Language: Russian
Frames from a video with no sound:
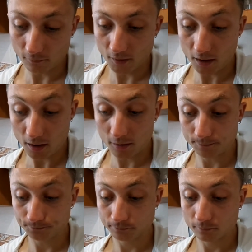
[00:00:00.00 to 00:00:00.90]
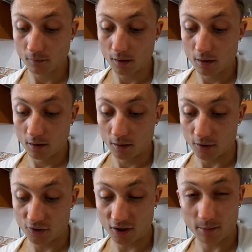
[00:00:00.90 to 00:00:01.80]
И,
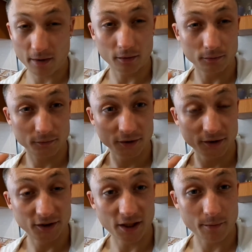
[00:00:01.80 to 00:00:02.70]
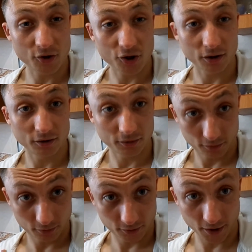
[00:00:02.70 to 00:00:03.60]
значит, я добавил семечек
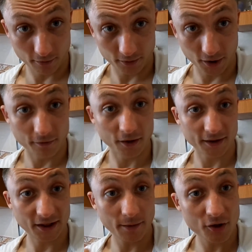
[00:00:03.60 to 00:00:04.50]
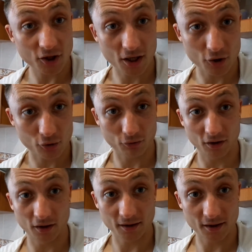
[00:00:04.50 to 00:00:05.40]
тык, тыквенных семечек я еще
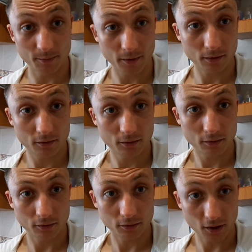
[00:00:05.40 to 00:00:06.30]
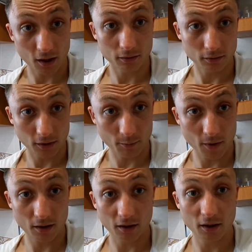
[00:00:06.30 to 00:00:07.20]
туда насыпал. Так,
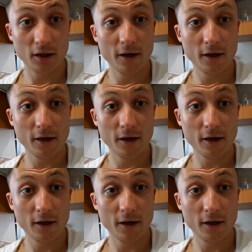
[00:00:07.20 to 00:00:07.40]
нормально.